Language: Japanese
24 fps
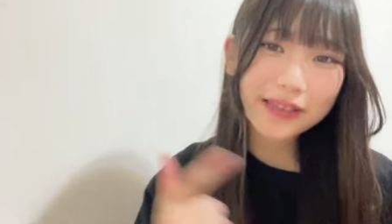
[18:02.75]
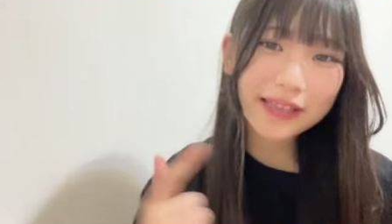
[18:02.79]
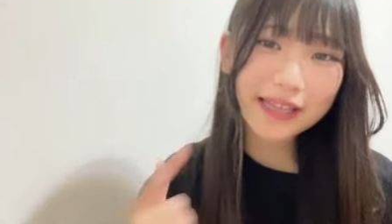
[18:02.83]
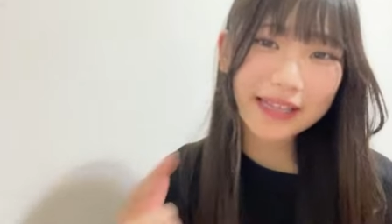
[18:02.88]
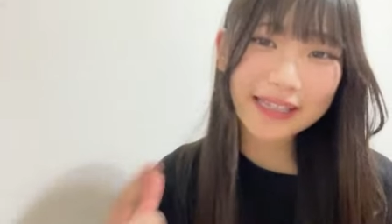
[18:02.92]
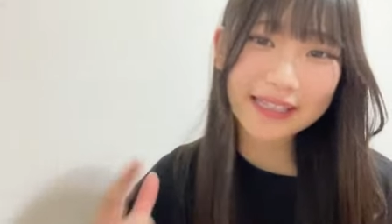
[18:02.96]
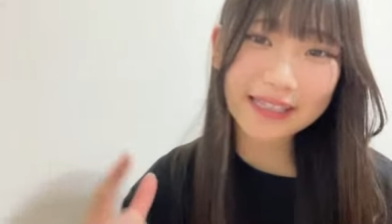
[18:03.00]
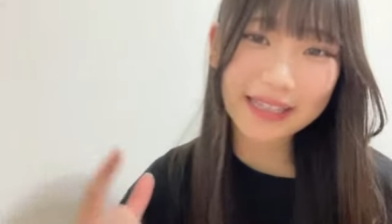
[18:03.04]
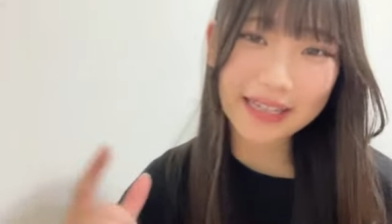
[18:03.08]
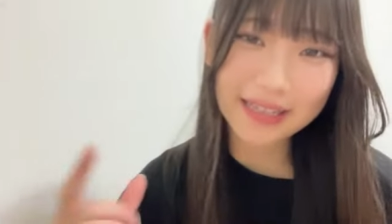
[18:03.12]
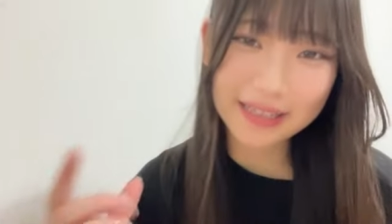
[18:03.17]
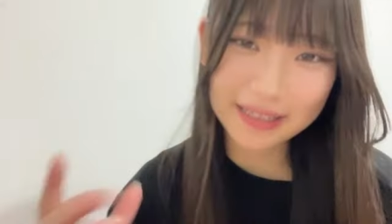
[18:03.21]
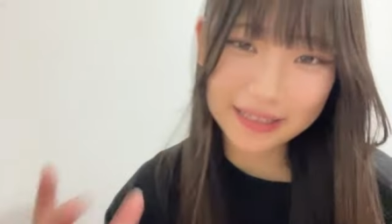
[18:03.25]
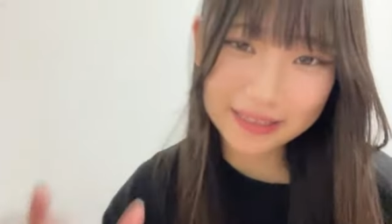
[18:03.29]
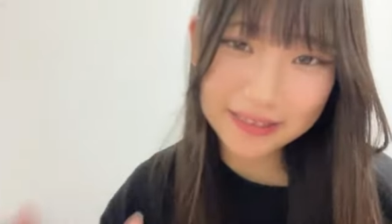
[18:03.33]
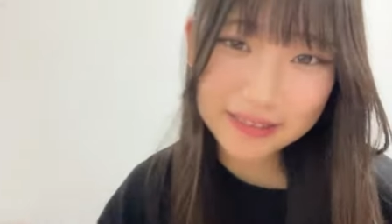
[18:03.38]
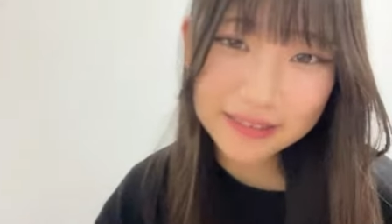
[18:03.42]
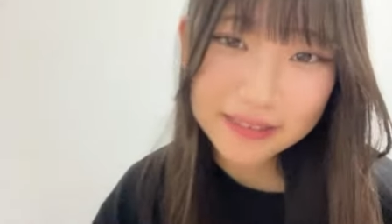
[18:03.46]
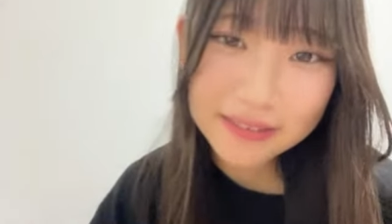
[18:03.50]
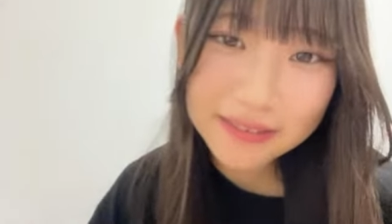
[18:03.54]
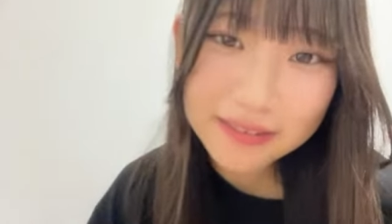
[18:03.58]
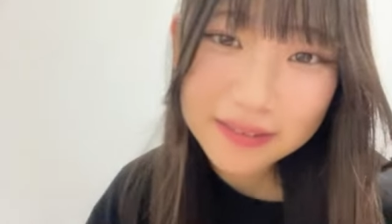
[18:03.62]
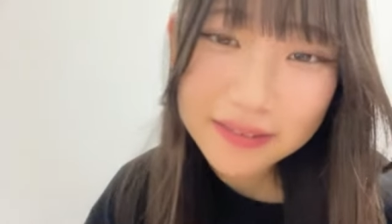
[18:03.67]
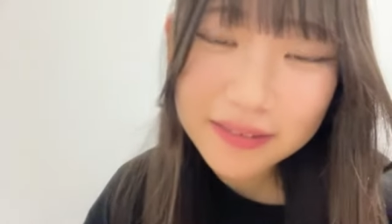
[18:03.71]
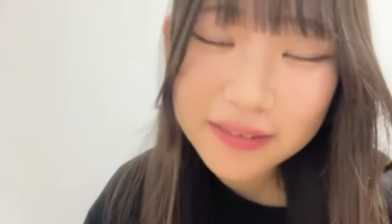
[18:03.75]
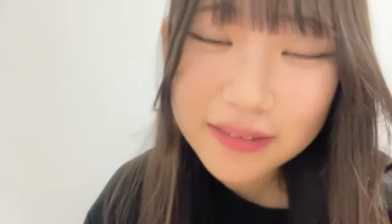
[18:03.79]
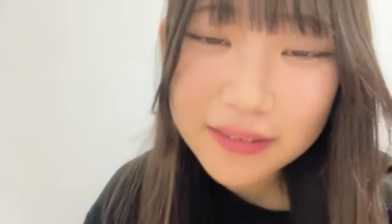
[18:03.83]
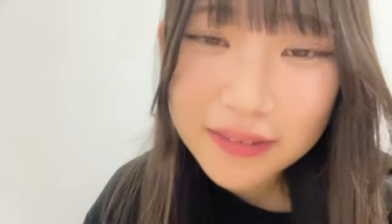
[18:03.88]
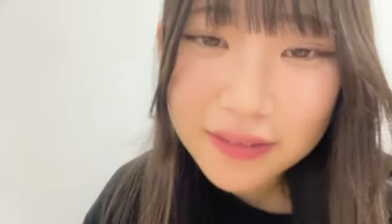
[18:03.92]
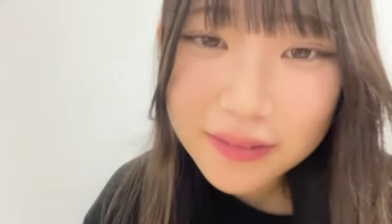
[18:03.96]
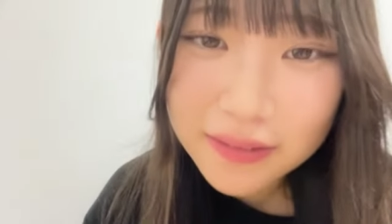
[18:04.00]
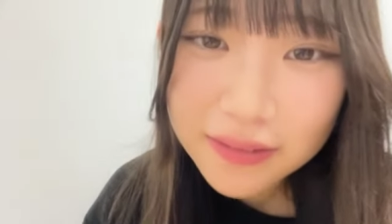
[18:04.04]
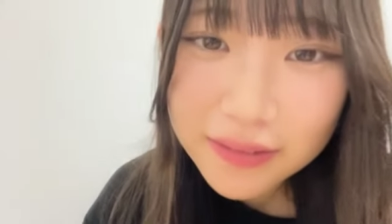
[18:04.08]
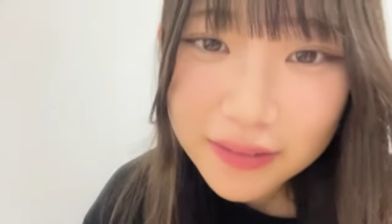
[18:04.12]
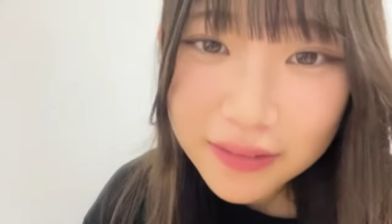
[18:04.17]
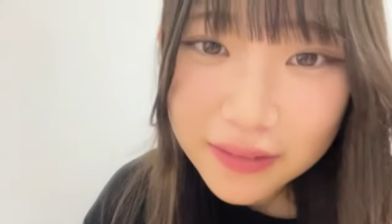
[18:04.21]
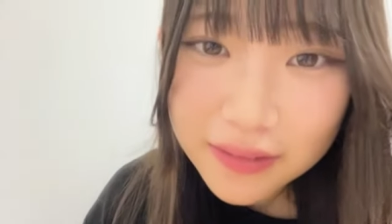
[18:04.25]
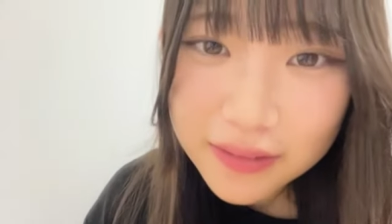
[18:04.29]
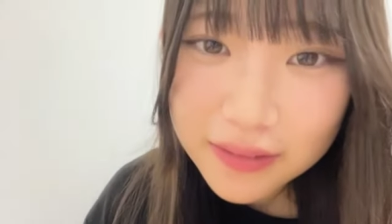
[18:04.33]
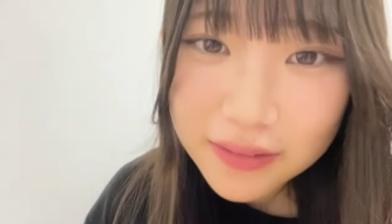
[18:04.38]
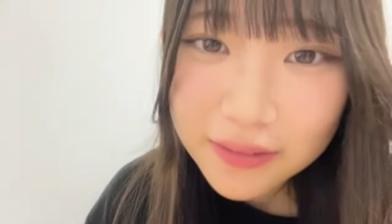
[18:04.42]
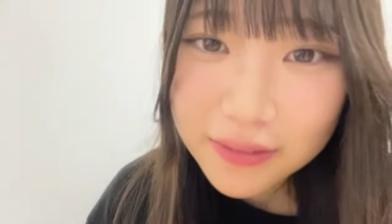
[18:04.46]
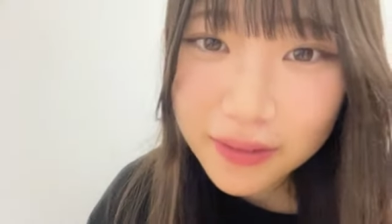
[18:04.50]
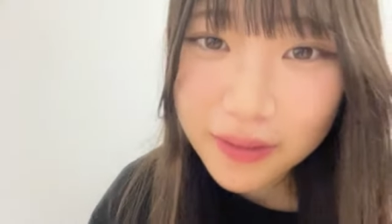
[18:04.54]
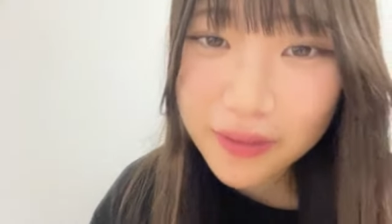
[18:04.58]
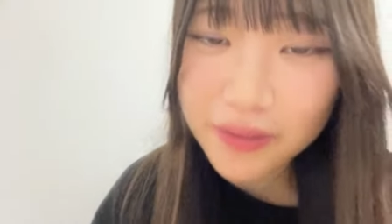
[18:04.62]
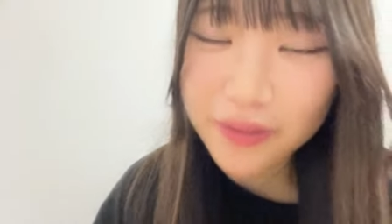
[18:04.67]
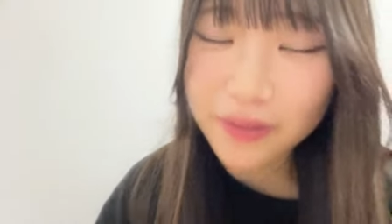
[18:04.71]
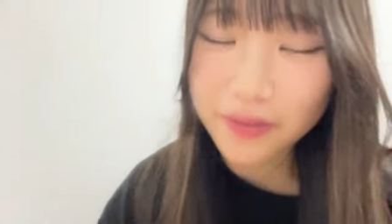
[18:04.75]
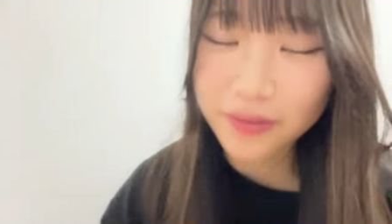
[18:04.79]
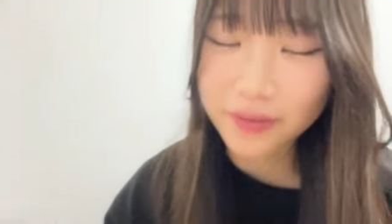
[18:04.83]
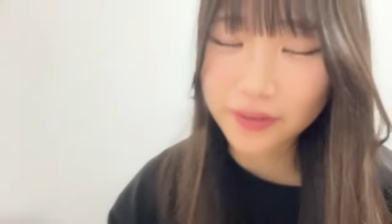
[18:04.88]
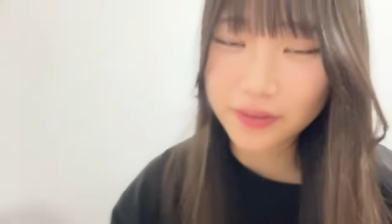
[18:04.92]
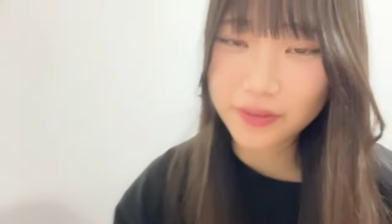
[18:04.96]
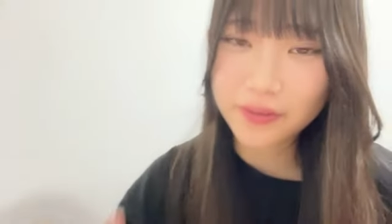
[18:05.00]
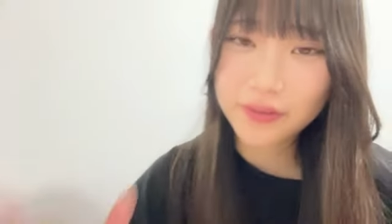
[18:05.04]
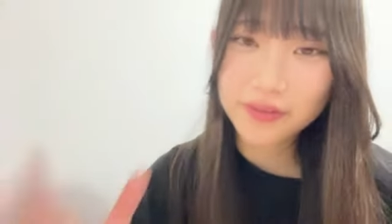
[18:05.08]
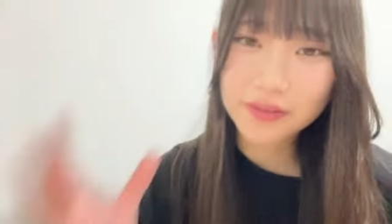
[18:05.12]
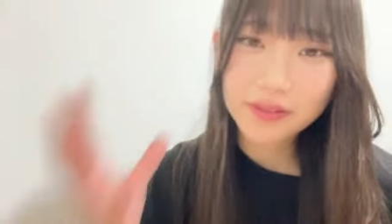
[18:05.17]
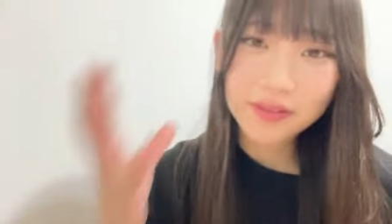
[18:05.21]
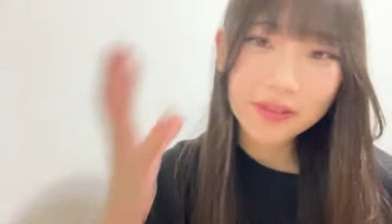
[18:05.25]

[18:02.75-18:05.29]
えたいやんファンの